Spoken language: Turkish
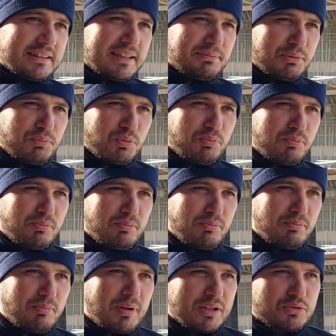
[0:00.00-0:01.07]
Tabi bu
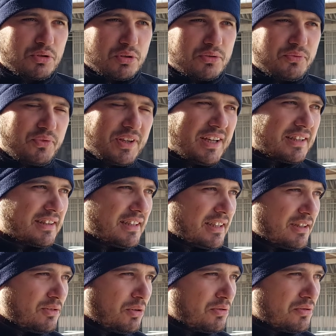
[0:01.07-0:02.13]
mazot
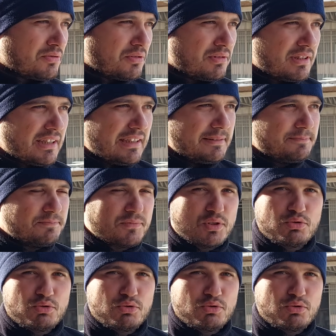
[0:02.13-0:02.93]
fiyatları konusunda